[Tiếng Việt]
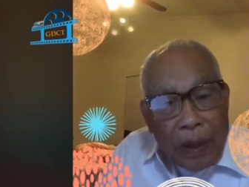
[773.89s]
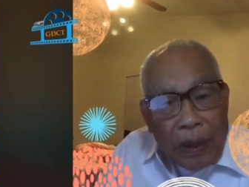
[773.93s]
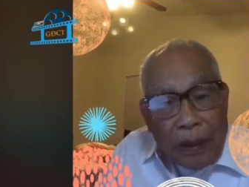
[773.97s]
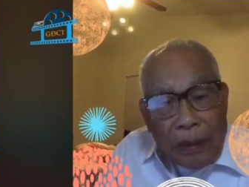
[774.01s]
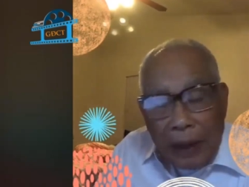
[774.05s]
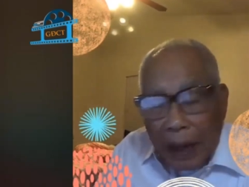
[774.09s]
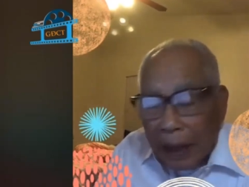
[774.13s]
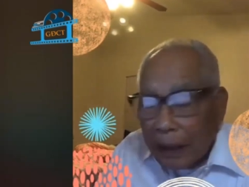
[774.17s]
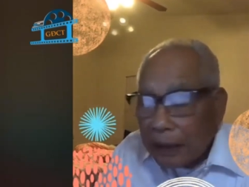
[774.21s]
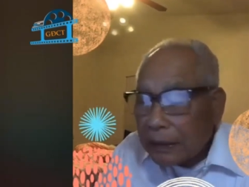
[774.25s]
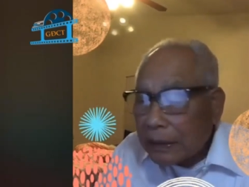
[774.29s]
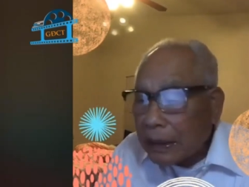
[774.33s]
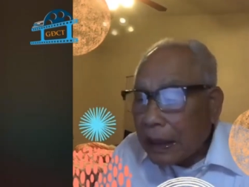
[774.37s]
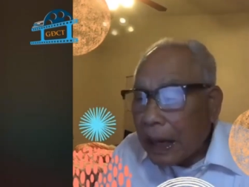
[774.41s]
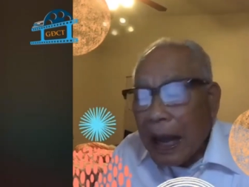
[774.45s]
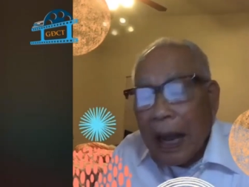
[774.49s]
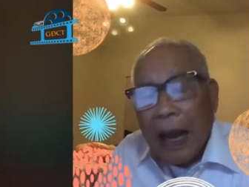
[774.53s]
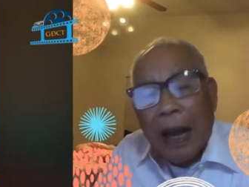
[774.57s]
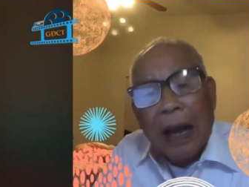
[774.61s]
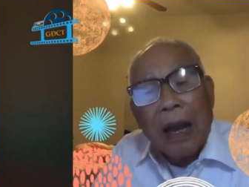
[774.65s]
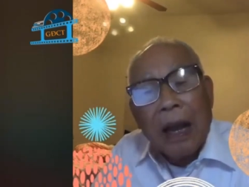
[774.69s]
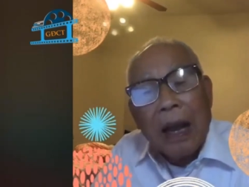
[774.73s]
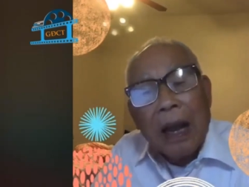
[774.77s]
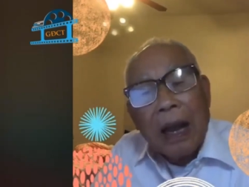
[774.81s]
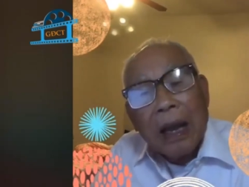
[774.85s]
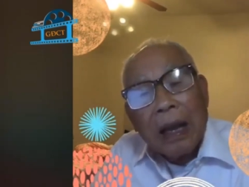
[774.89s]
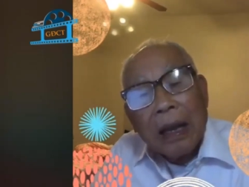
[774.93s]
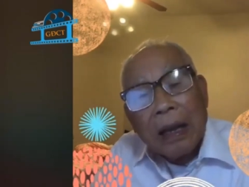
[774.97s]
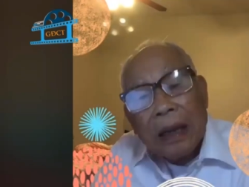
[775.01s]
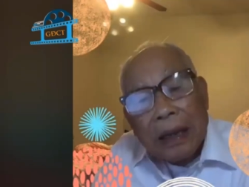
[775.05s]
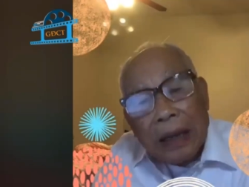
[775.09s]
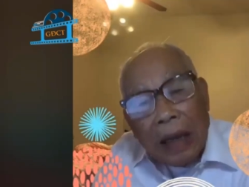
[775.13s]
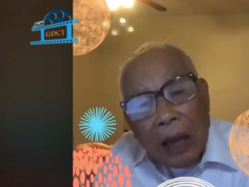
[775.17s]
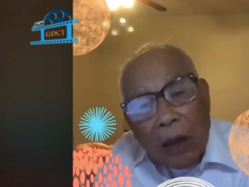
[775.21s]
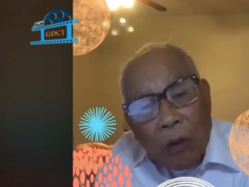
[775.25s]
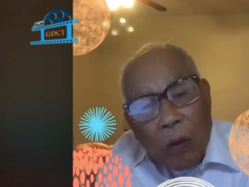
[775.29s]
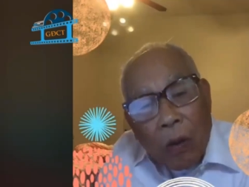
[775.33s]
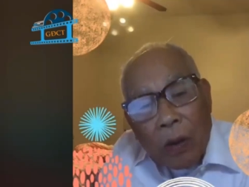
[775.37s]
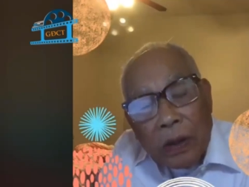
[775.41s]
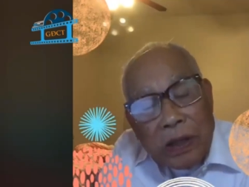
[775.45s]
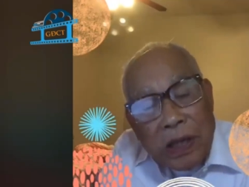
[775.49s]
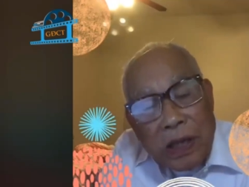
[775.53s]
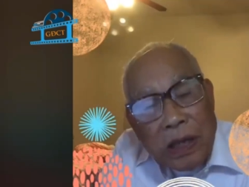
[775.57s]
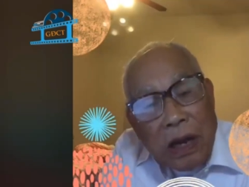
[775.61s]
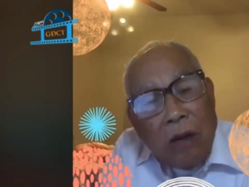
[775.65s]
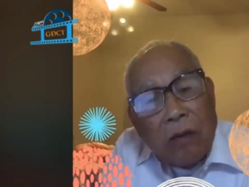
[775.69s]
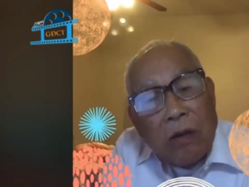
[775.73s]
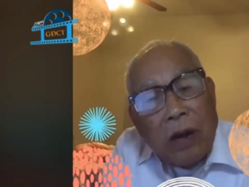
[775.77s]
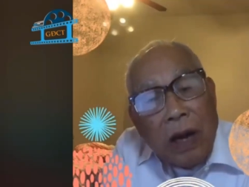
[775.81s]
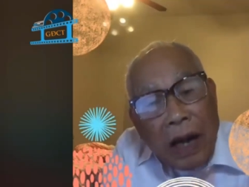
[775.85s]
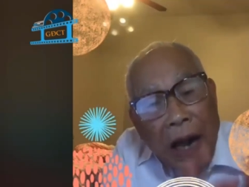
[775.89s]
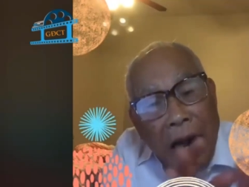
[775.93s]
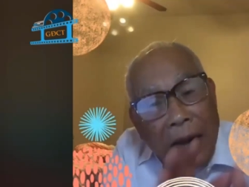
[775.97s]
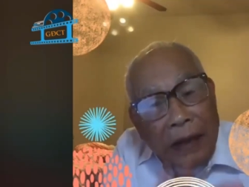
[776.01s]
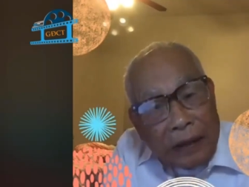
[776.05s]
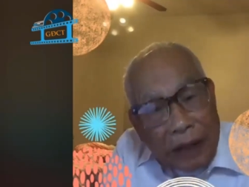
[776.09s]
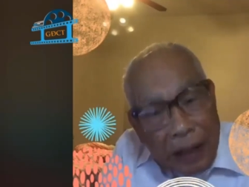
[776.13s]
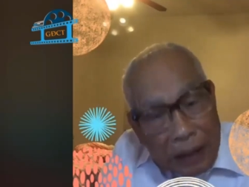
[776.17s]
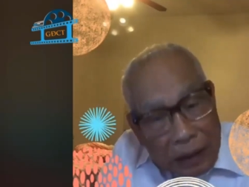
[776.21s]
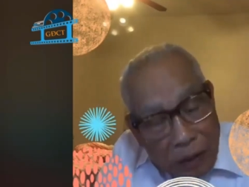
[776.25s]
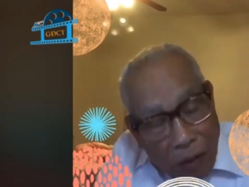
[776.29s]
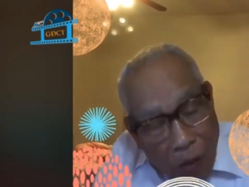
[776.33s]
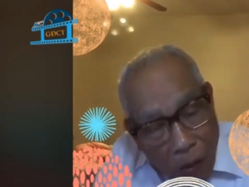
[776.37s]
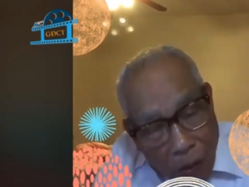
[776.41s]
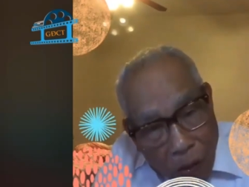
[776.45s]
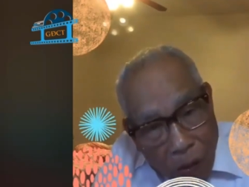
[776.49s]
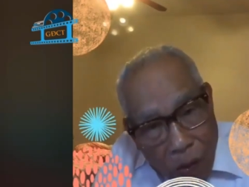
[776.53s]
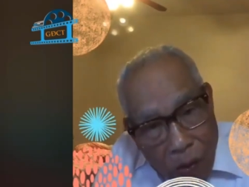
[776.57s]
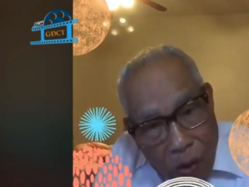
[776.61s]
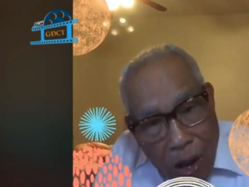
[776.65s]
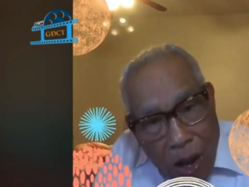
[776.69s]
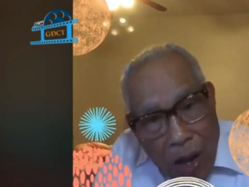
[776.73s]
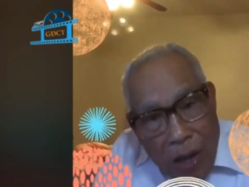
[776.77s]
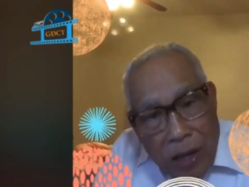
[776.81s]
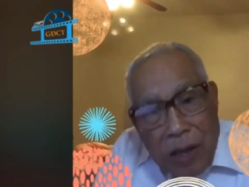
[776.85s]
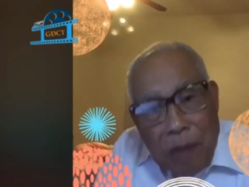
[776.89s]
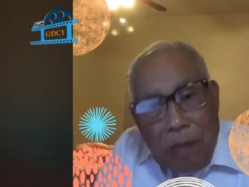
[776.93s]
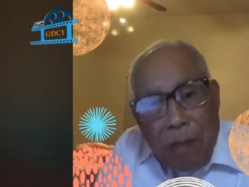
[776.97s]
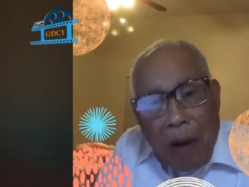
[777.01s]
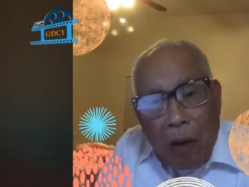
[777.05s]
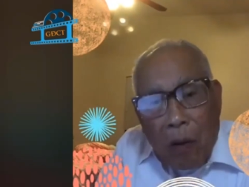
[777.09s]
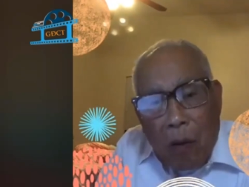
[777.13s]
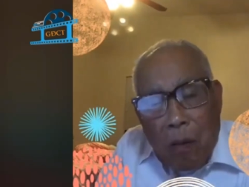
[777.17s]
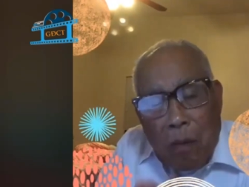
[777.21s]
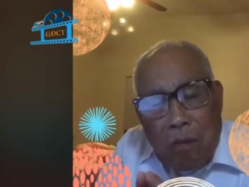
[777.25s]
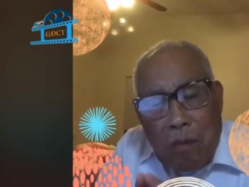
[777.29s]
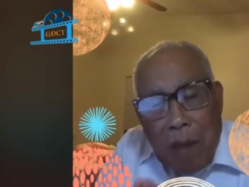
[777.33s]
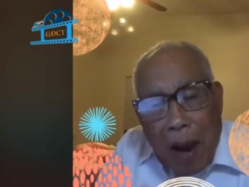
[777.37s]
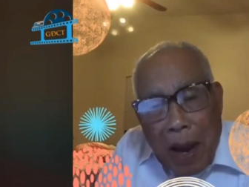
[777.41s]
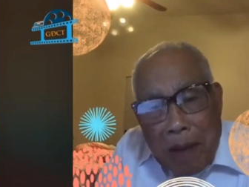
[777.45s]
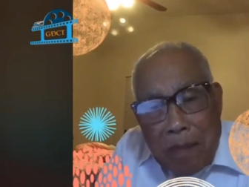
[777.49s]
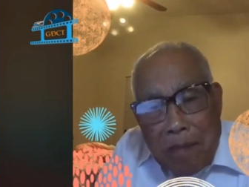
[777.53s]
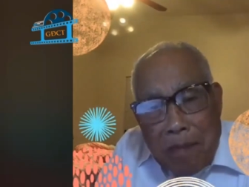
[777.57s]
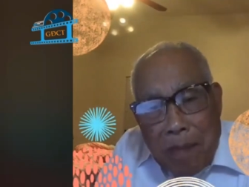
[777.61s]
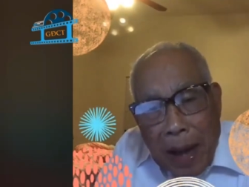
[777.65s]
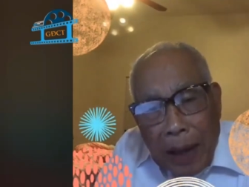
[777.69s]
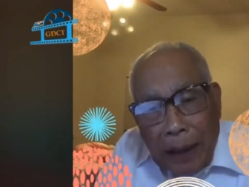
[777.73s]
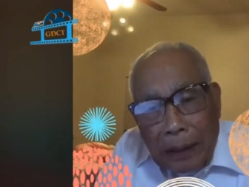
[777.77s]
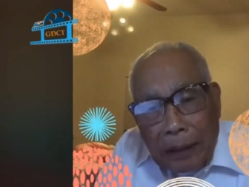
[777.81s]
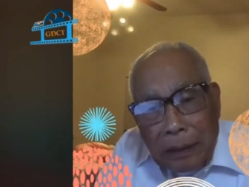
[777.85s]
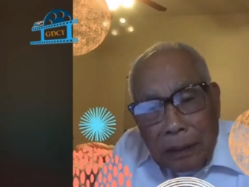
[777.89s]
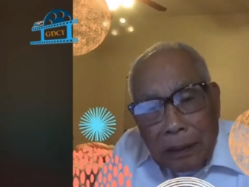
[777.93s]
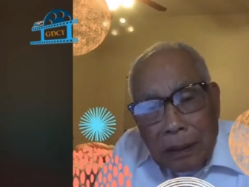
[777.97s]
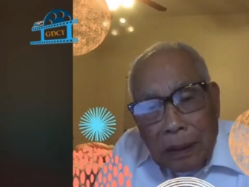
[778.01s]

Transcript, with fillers: Thành ra cái cuộc chiến đấu nó càng gian khổ. Nhưng mà cũng may mắn,